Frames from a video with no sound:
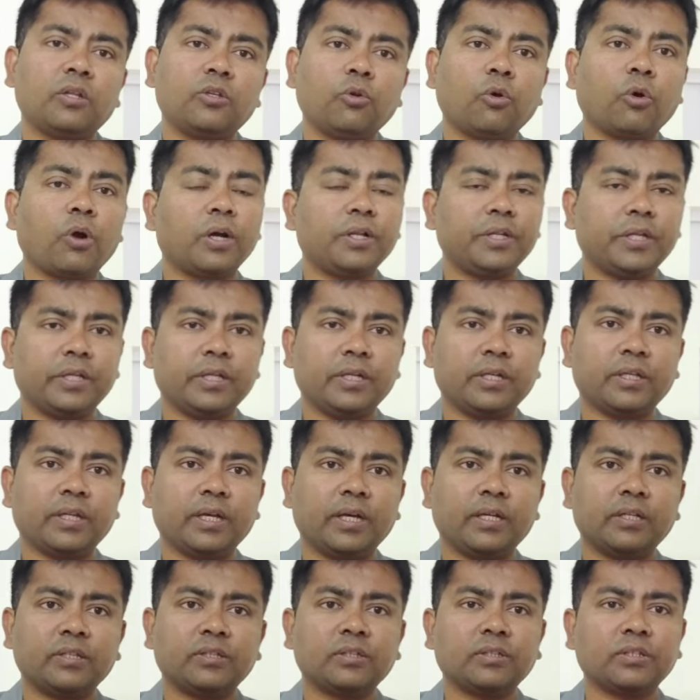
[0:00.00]
धोखा दे
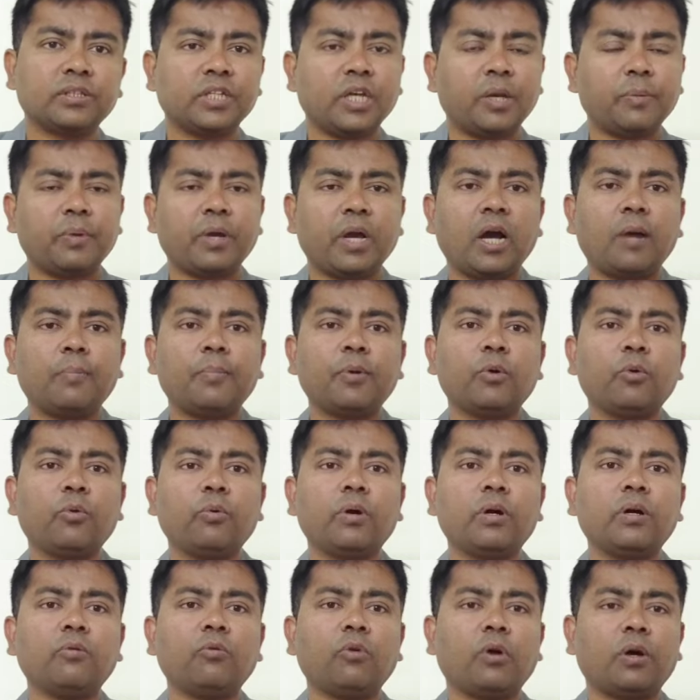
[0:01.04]
देता है सेम यहाँ पे
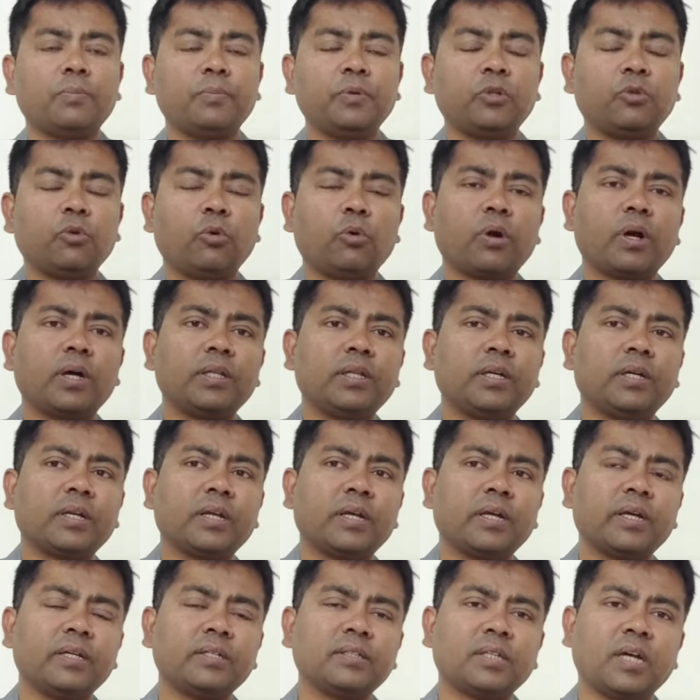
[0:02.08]
हुआ वो अभी धोखा दे
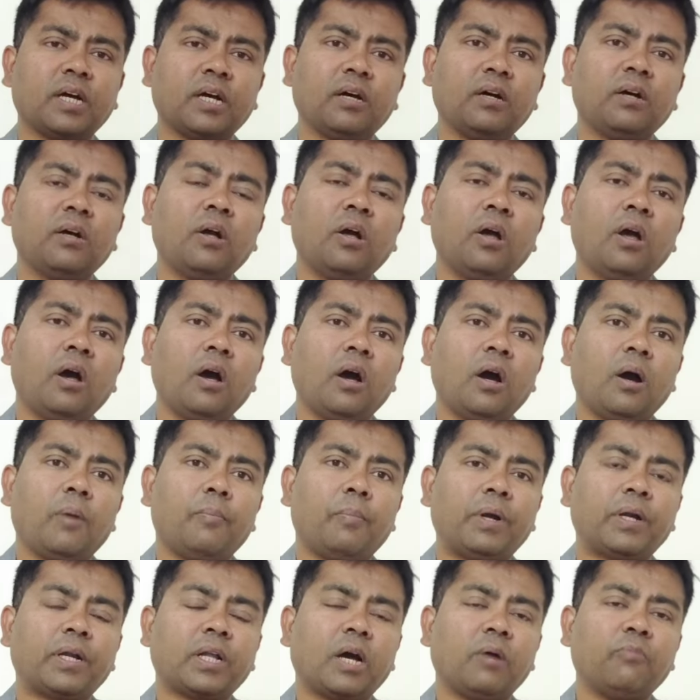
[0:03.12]
रहा है सा
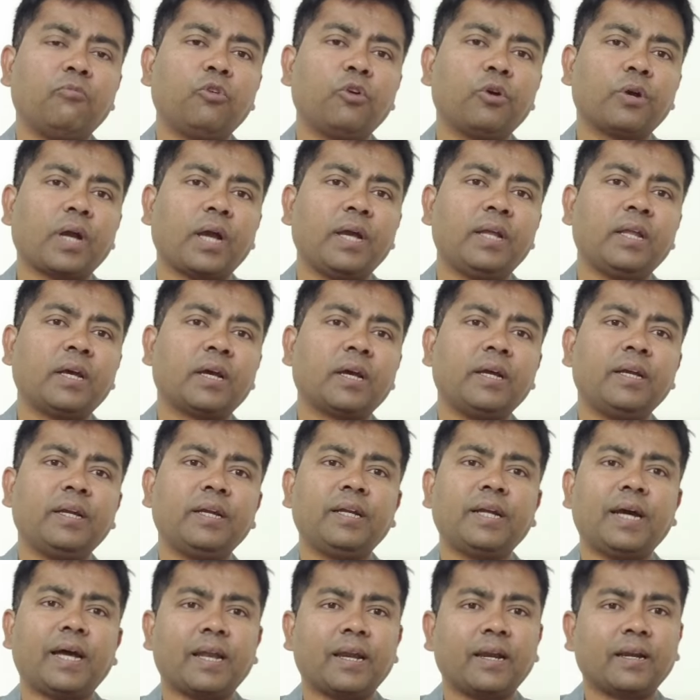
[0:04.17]
बट अब वो कहीं ना
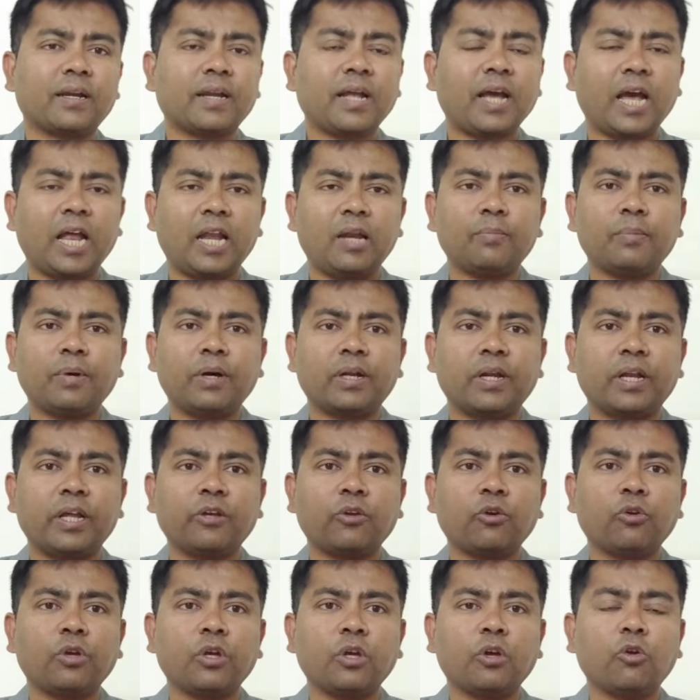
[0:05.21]
कहीं डायरेक्ट हेल्प कर रहा
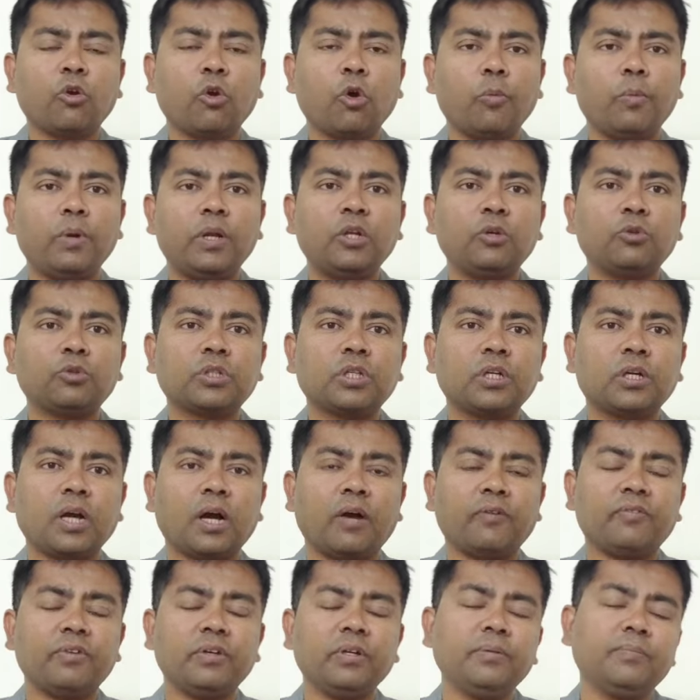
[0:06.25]
है क्योंकि ग्लोबली उसके
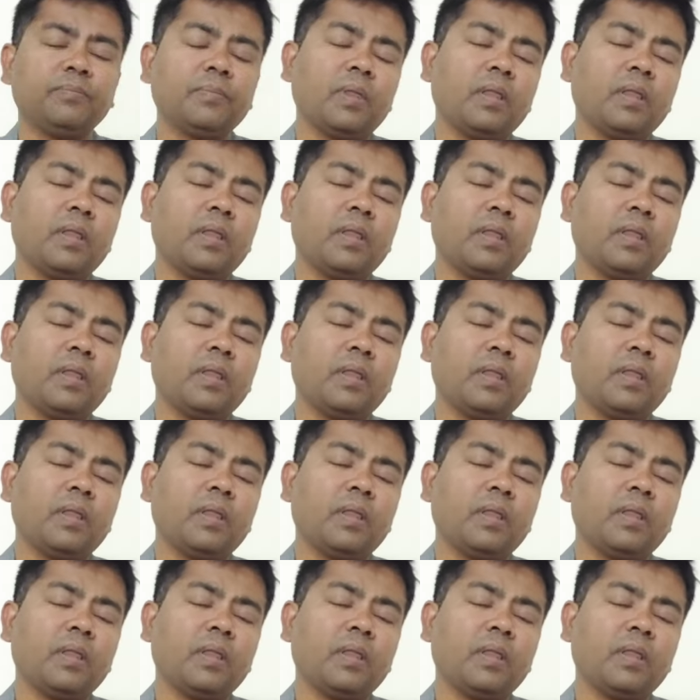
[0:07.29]
काफ़ी